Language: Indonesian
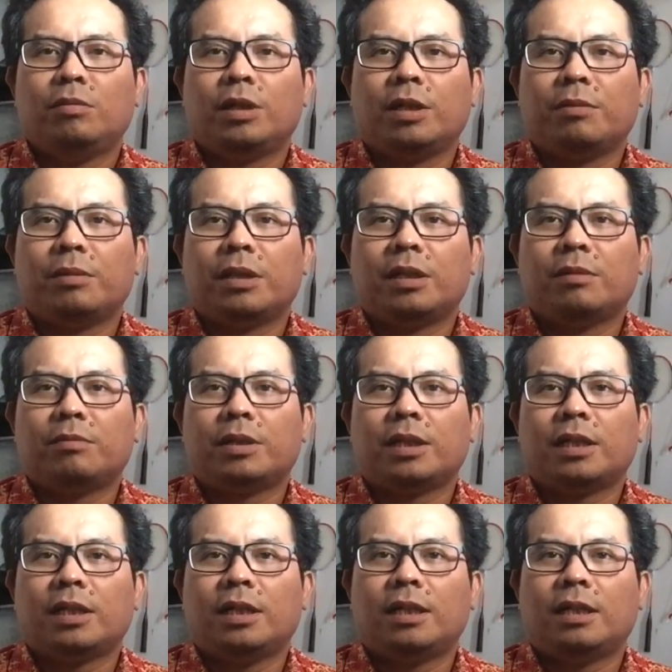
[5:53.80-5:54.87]
bagaimana
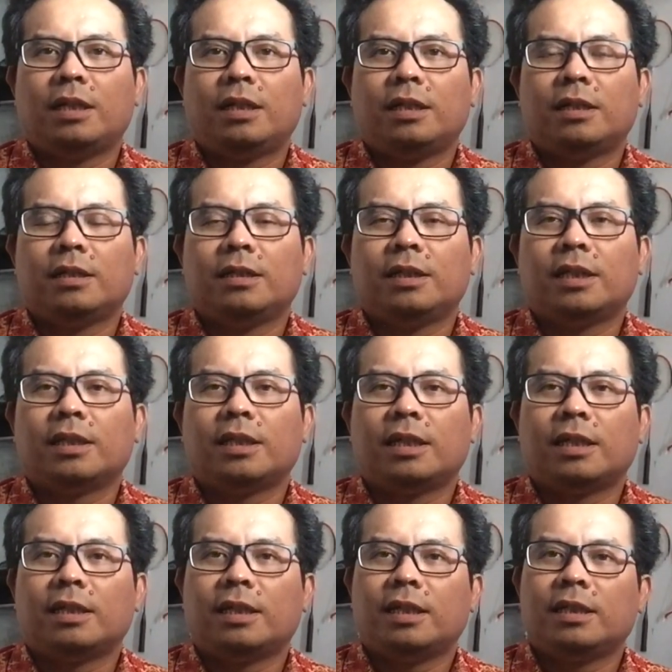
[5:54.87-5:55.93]
mereka
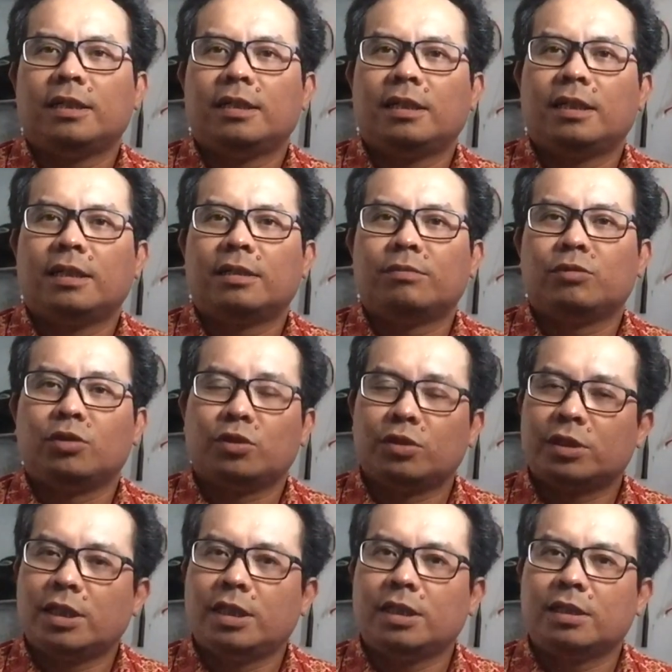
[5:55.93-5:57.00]
dikata-katai dengan menurut
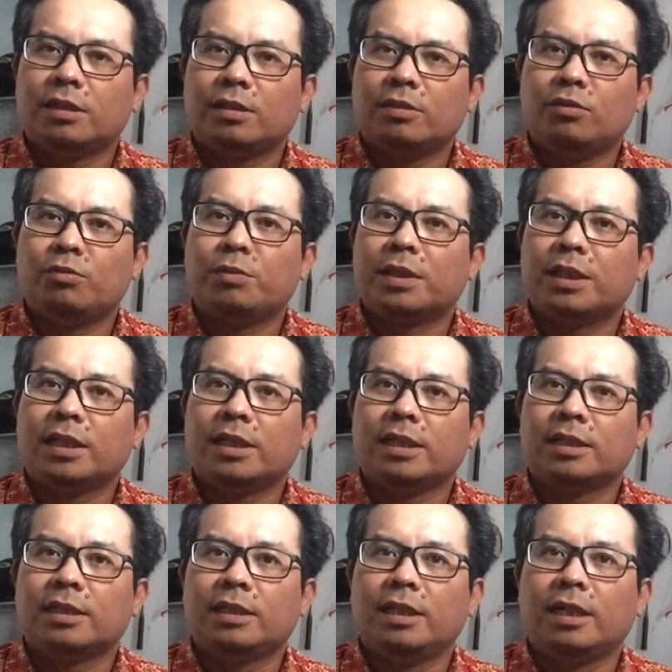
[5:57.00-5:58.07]
saya umpatan
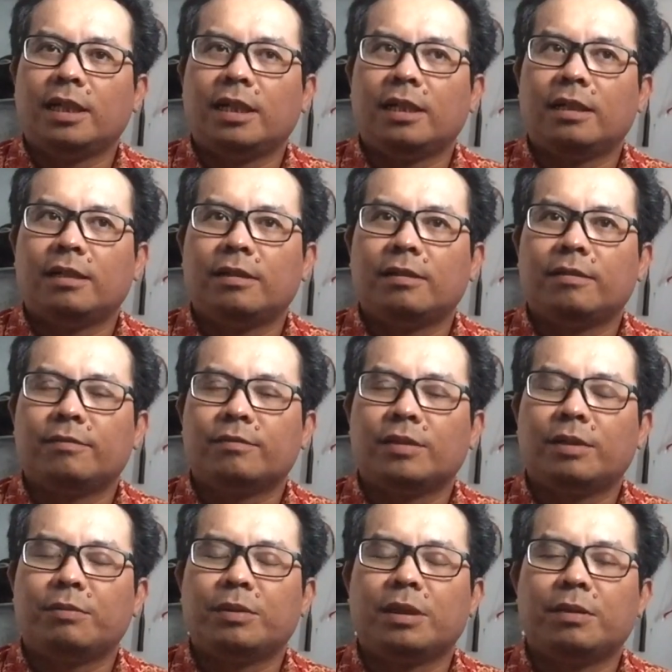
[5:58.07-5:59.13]
yang tidak
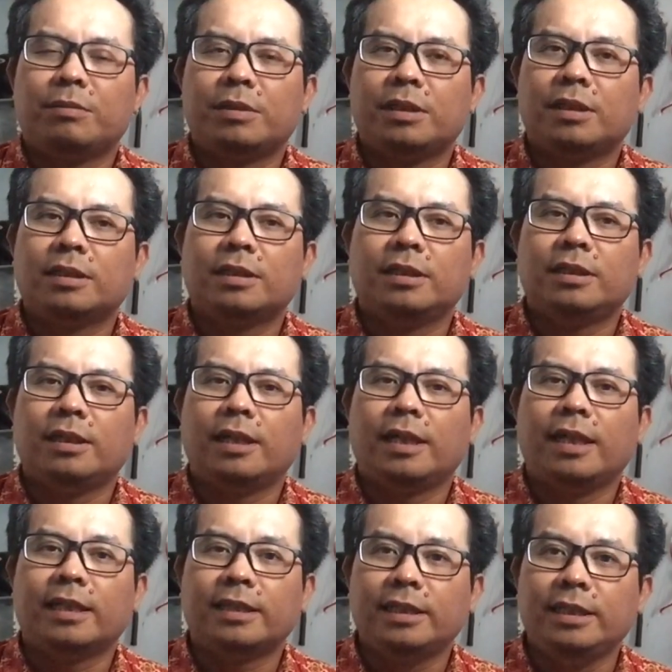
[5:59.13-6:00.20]
apa namanya tidak
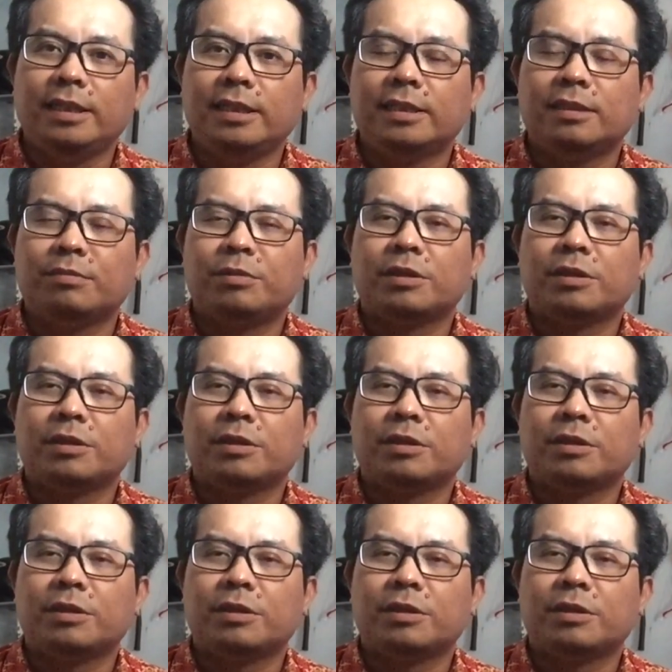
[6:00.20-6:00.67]
etis